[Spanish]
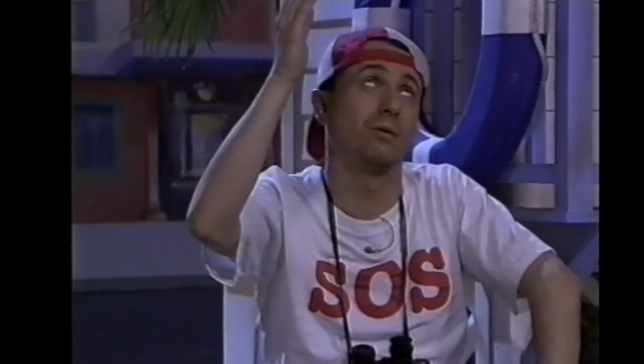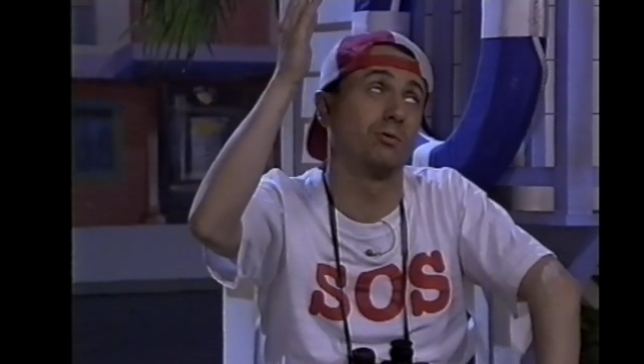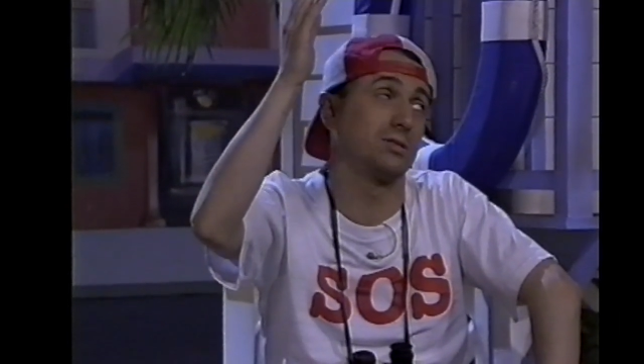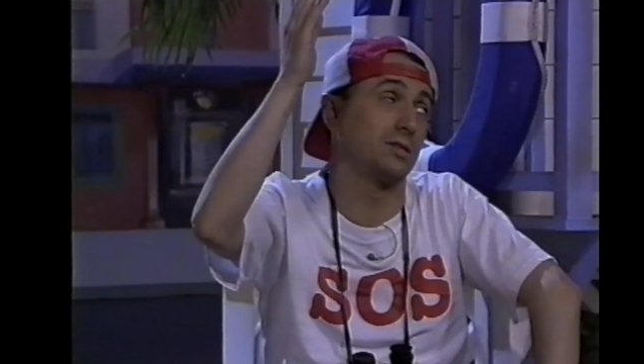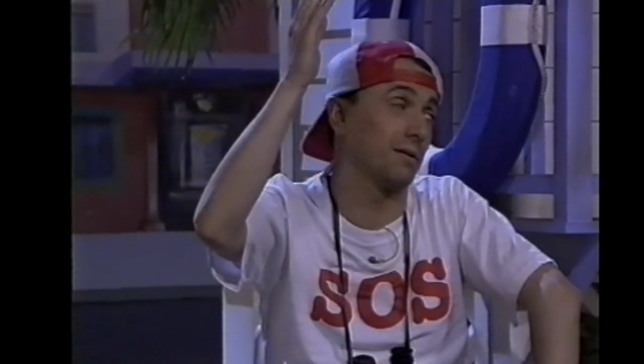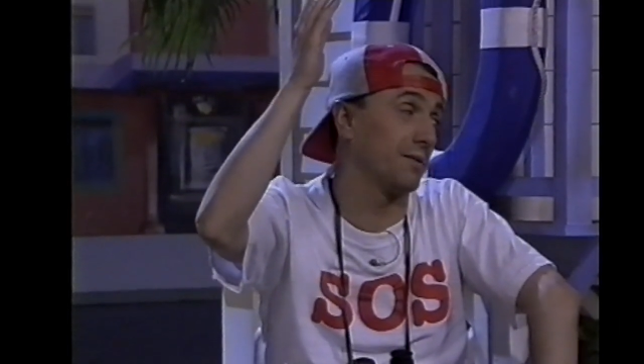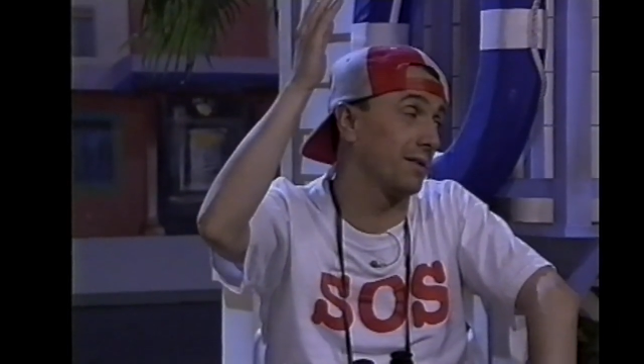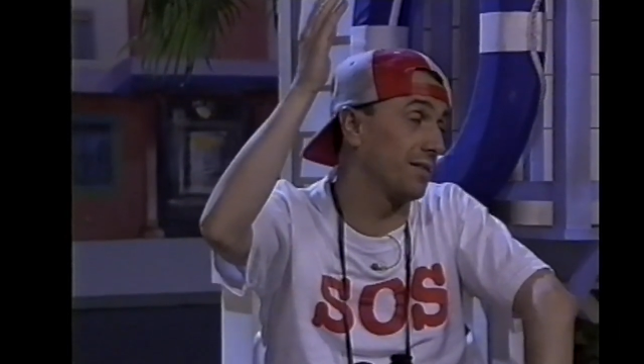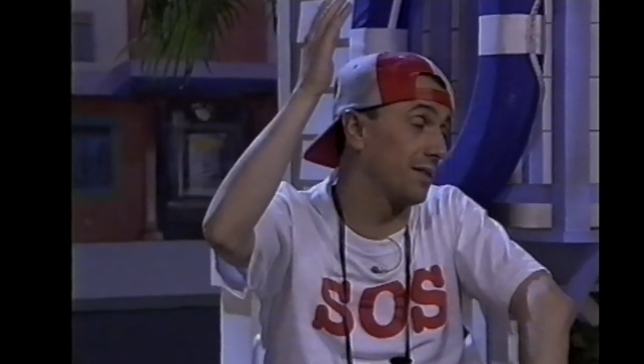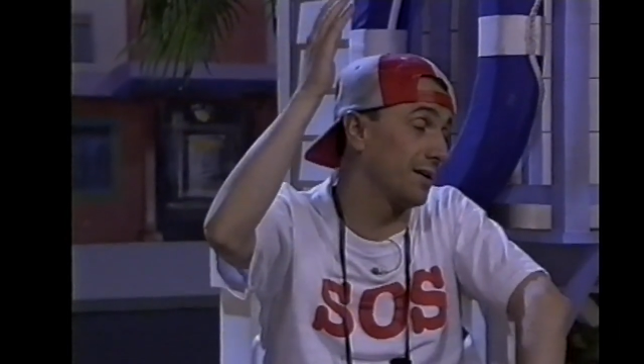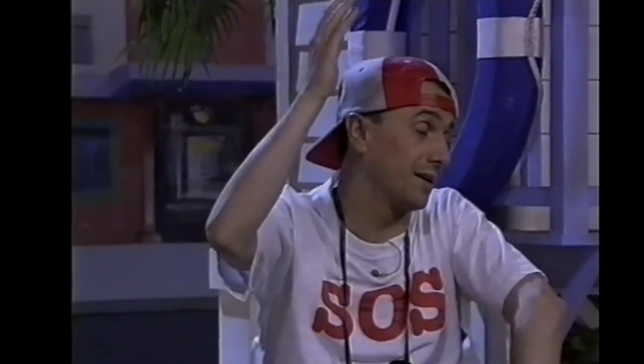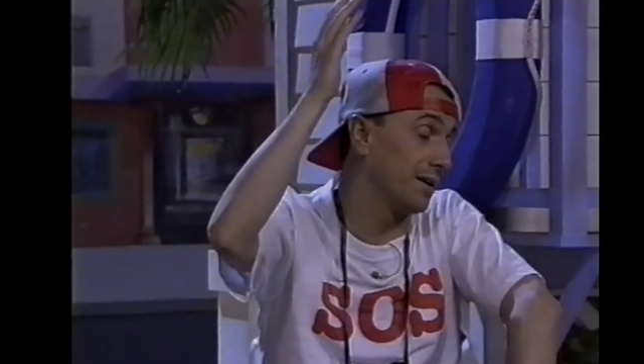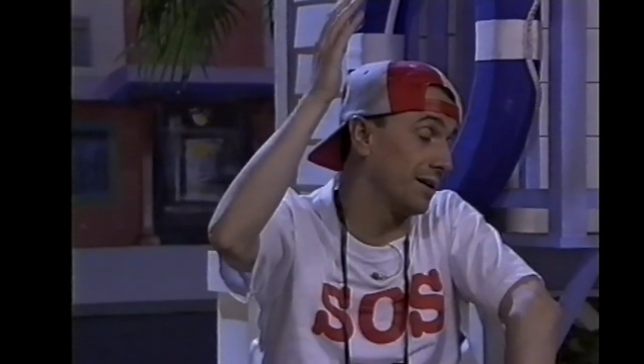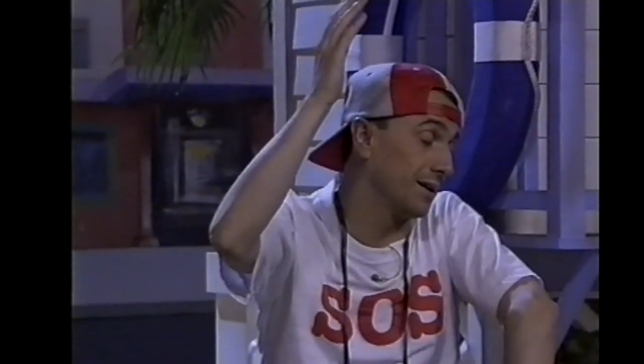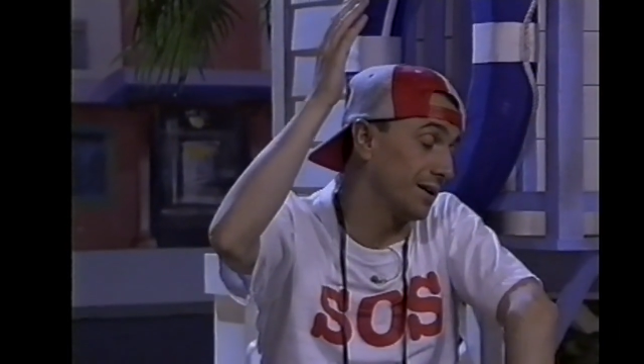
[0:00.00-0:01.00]
muchas
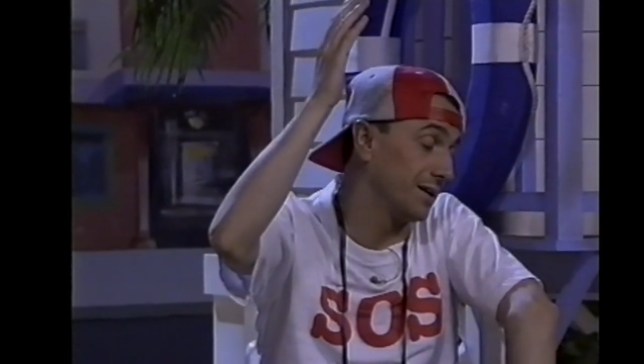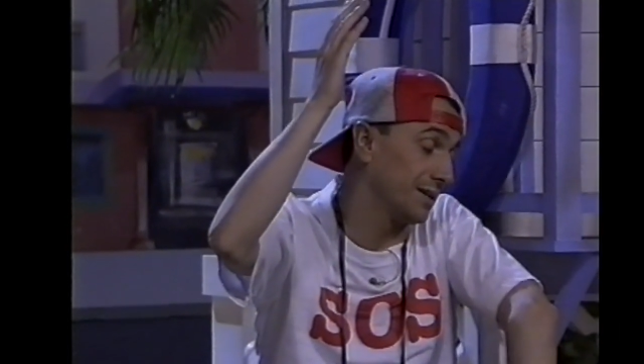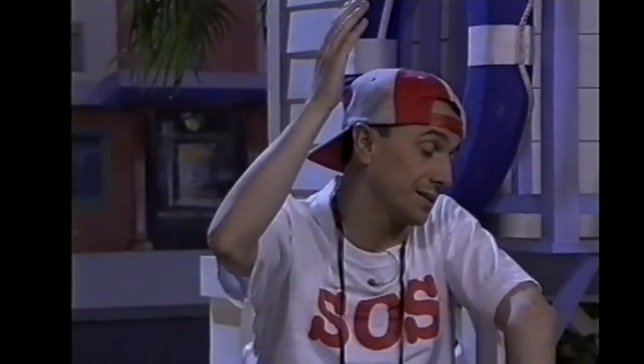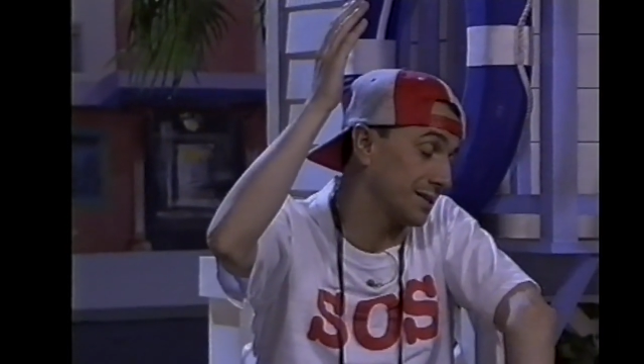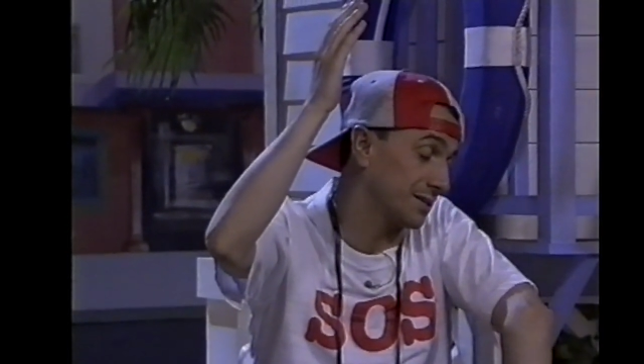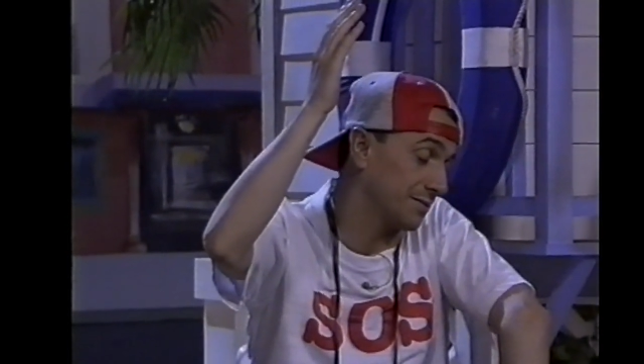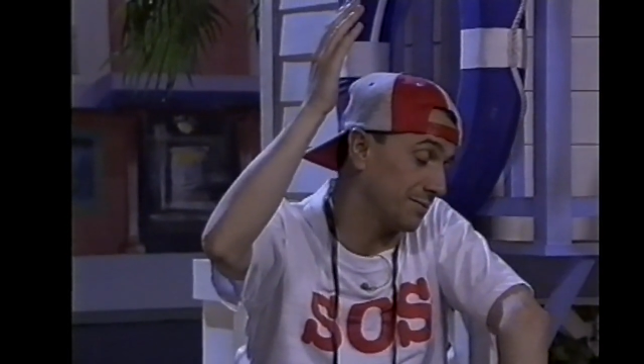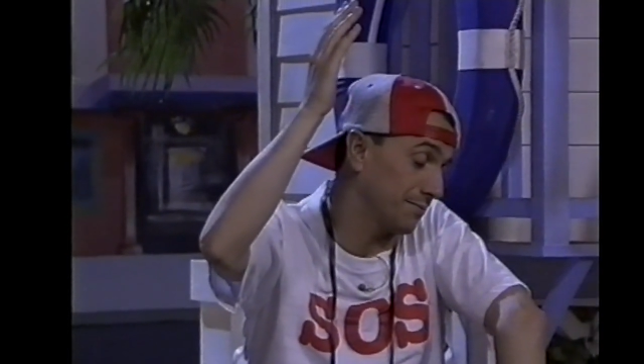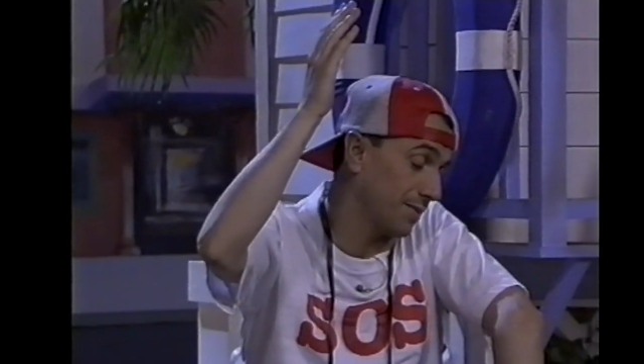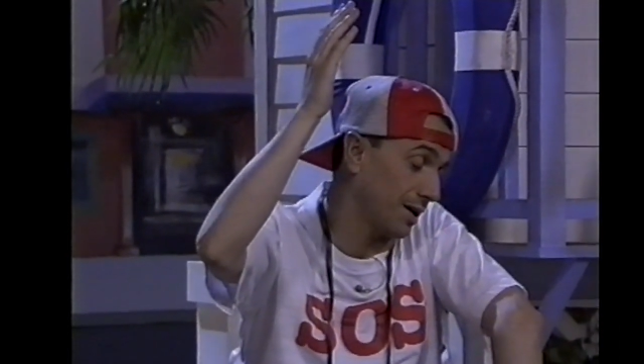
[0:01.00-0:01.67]
veces.